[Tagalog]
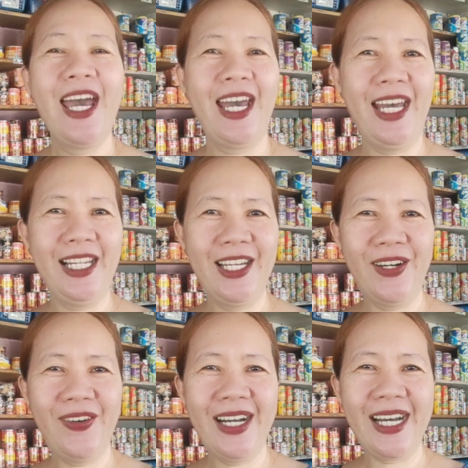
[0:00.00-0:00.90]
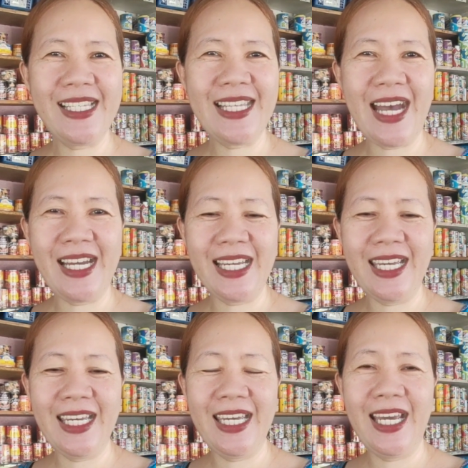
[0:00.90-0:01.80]
Hello mga
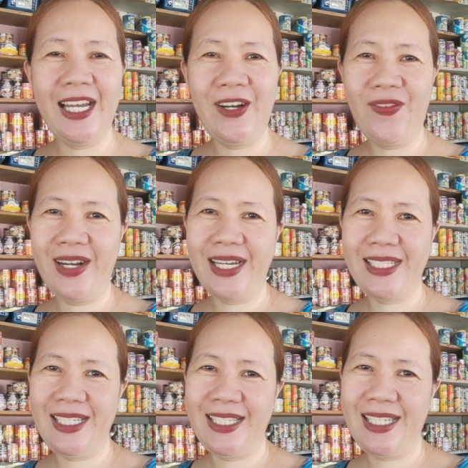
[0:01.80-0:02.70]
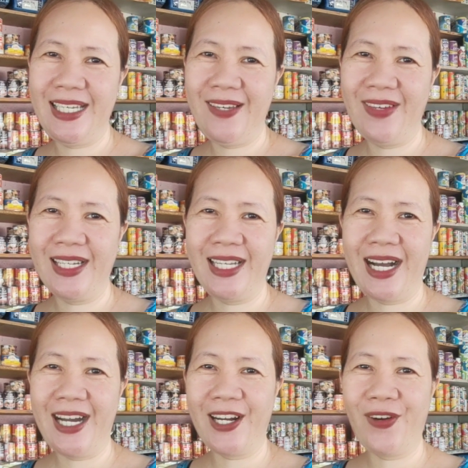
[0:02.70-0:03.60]
kasari! Hello mga sisi! Magandang
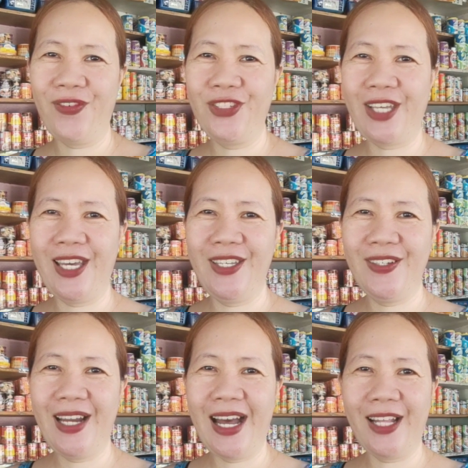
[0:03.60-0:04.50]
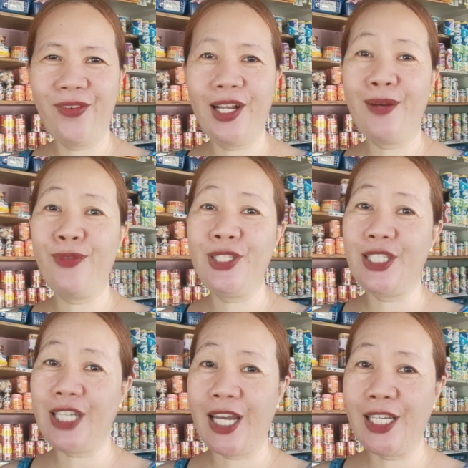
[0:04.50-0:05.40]
araw po sa inyong lahat. Welcome ulit
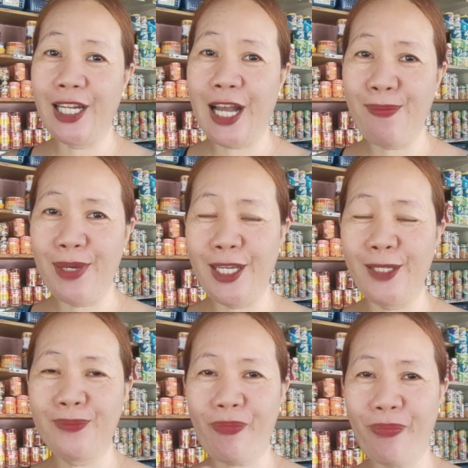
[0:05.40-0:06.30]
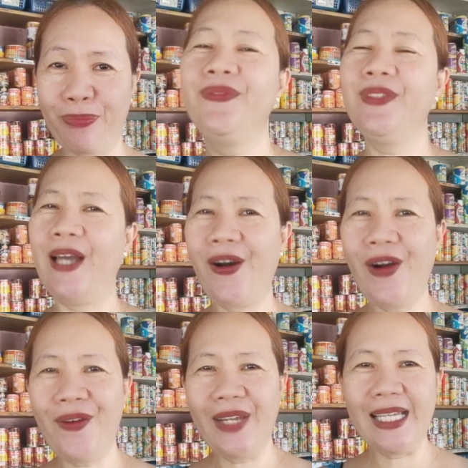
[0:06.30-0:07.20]
sa channel namin. Ako
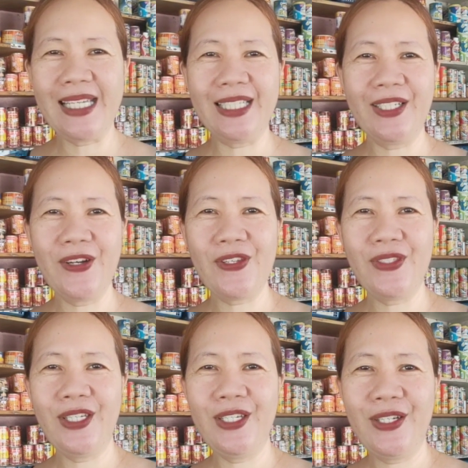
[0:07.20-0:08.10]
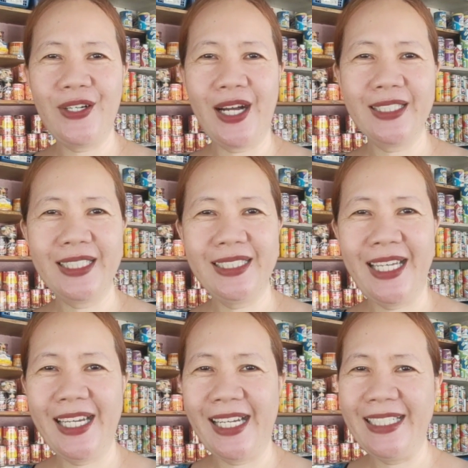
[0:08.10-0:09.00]
nga pala si Ate Rose ninyo, ang
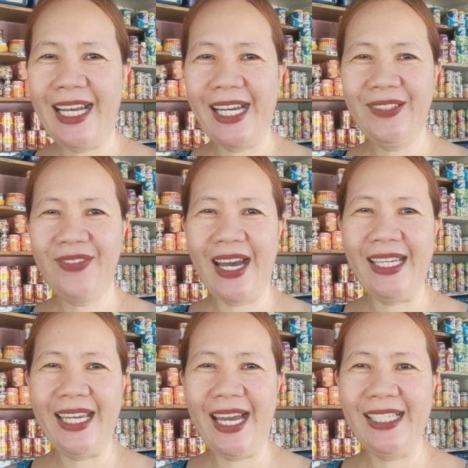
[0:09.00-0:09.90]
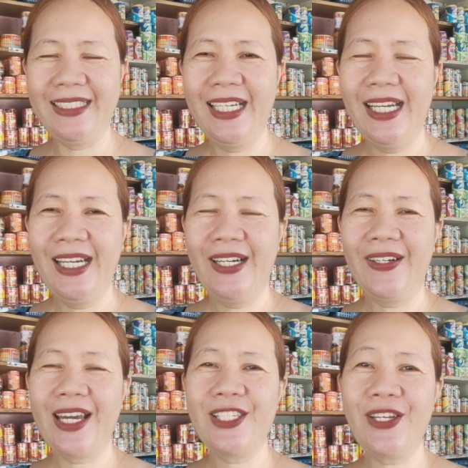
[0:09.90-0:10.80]
tendera ng bayan.
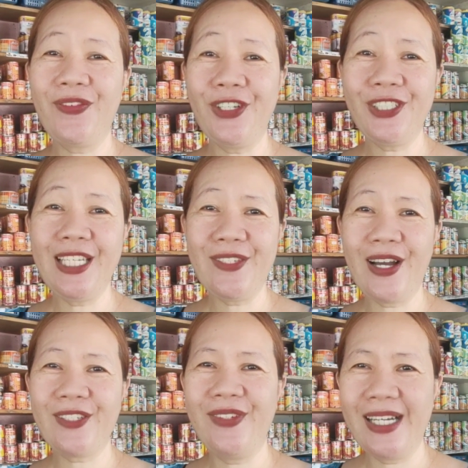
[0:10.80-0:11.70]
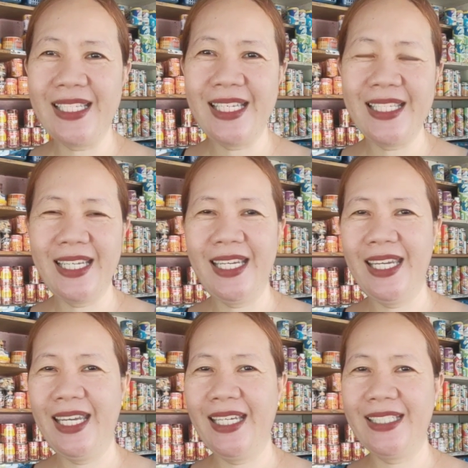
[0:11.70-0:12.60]
Okay, so for today's vlogs mga sisi,
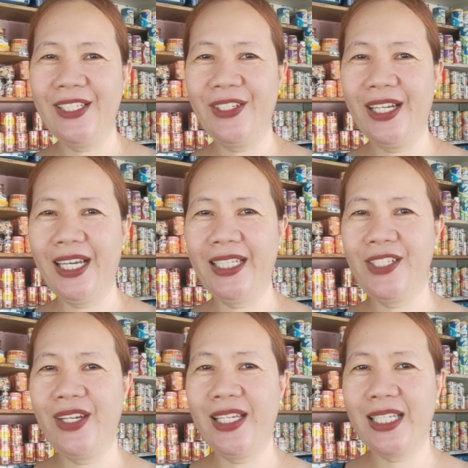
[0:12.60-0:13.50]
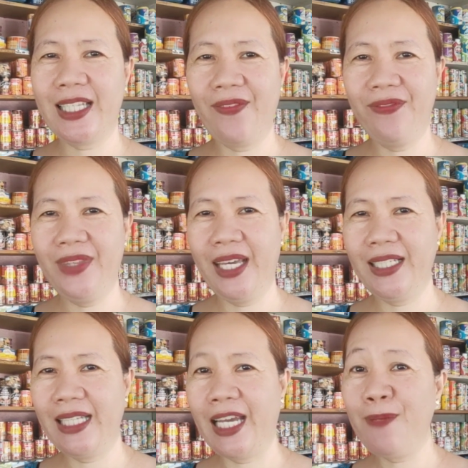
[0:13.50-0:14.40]
siguro nakita nyo na sa thumbnail
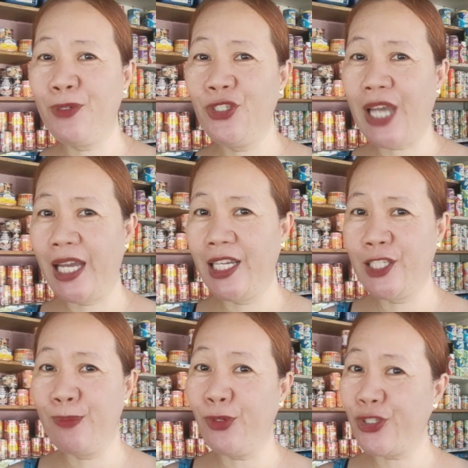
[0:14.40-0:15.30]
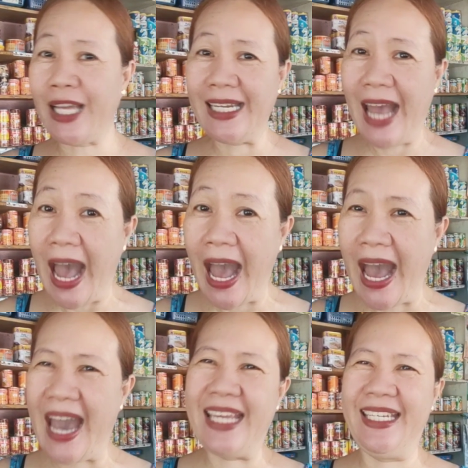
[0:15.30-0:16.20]
na Ipon Challenge, buksan na.
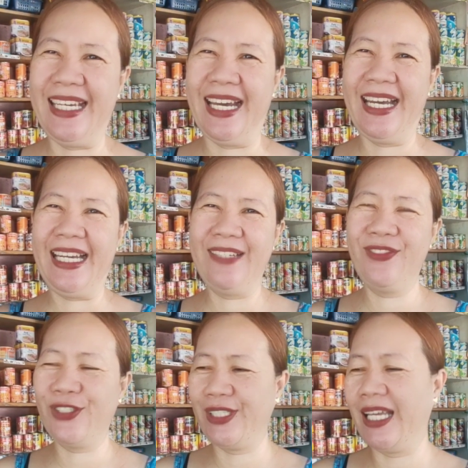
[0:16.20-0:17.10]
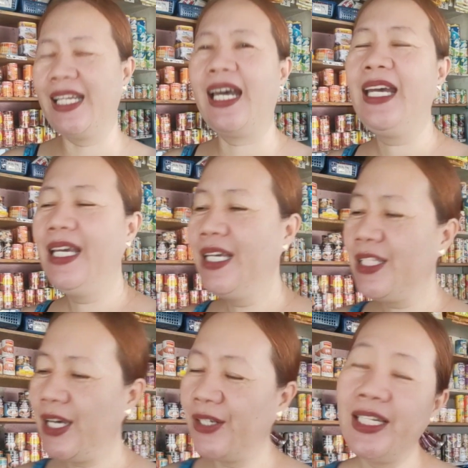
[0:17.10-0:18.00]
Ayan, buksan na.
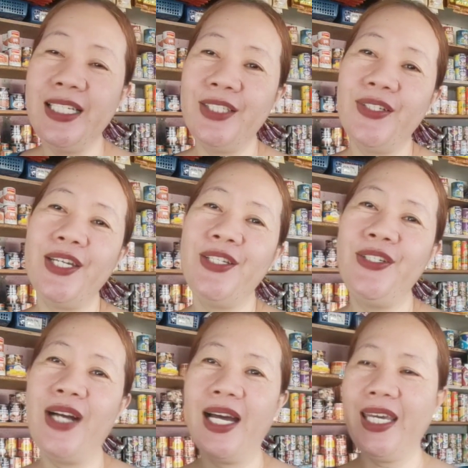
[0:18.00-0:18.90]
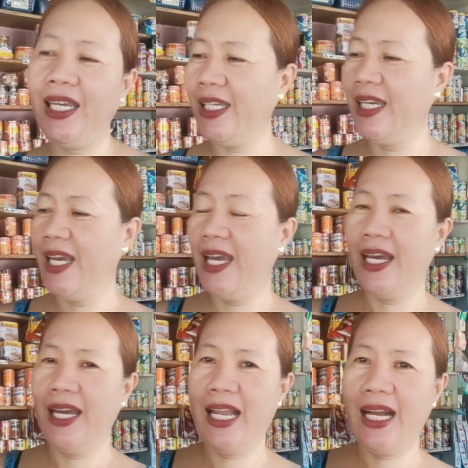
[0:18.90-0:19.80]
So, nandito ngayon yung aking
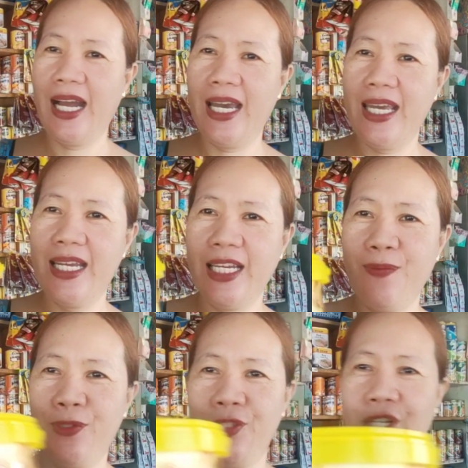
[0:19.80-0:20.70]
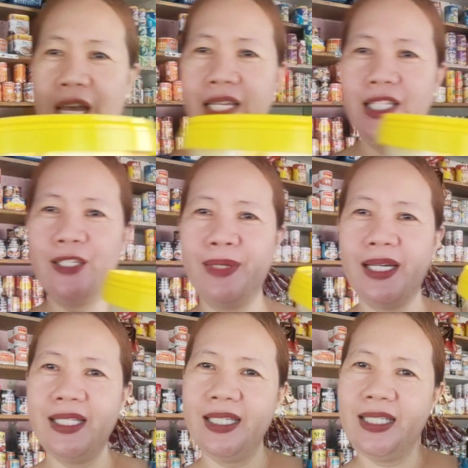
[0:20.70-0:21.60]
lagayan ng Ipon Challenge
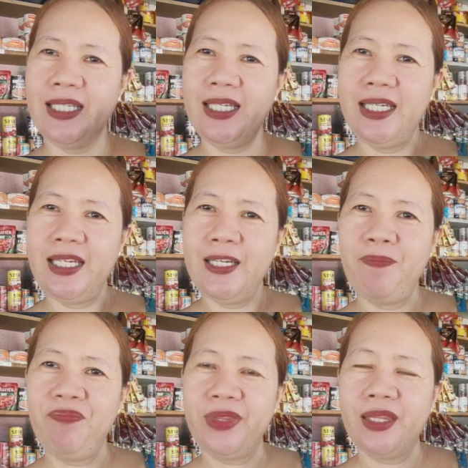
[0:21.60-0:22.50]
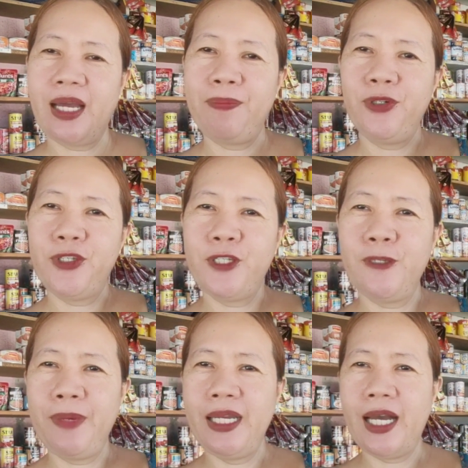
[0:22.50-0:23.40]
mga sisi. Tapos,
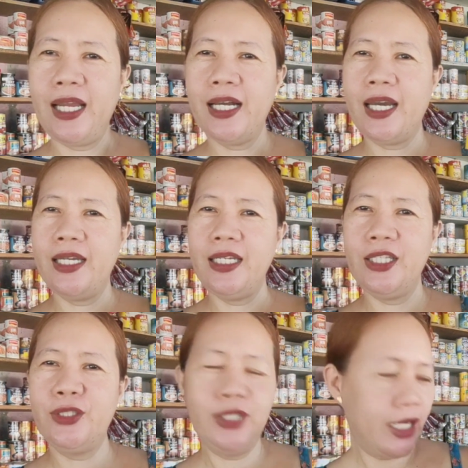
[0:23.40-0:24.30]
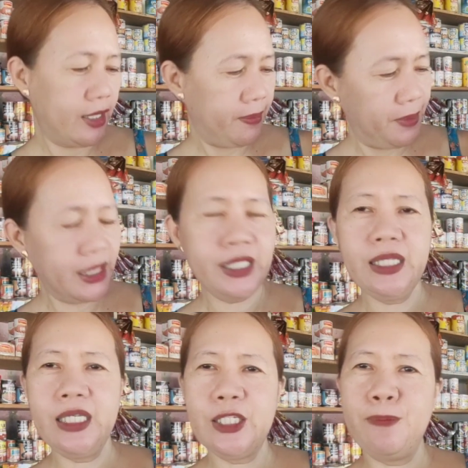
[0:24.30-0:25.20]
may nakalagay dito na
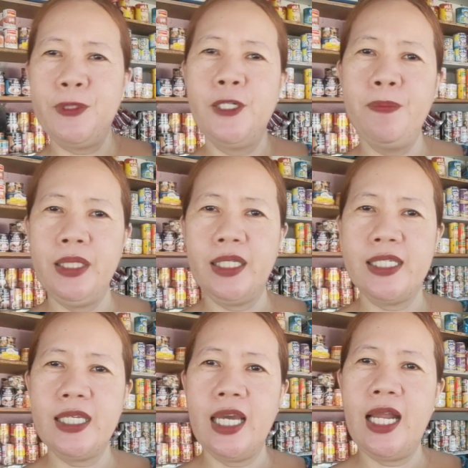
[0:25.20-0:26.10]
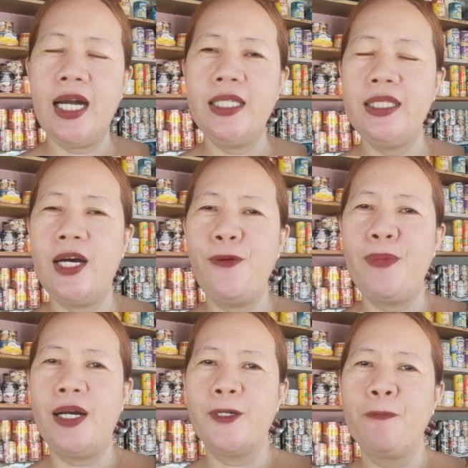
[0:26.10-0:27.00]
business permit. Kasi kailangan daw
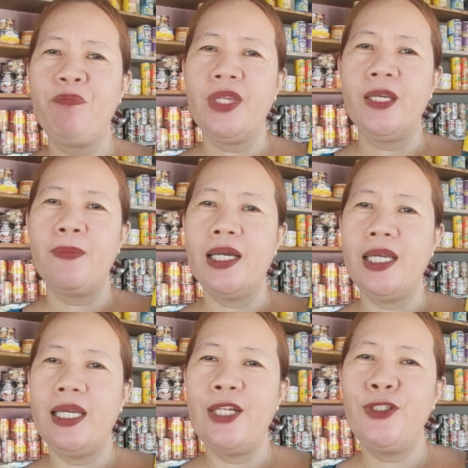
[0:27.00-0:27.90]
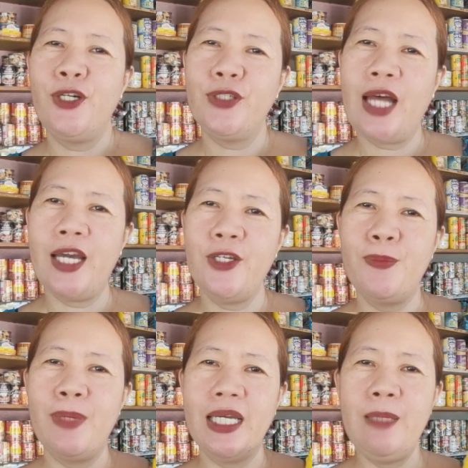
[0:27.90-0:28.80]
pag mag ano daw tayo
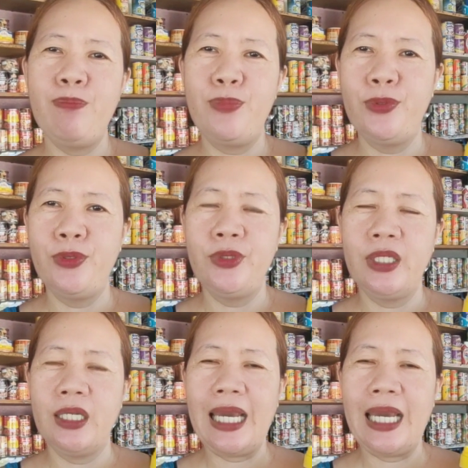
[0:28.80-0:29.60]
mag-ipon.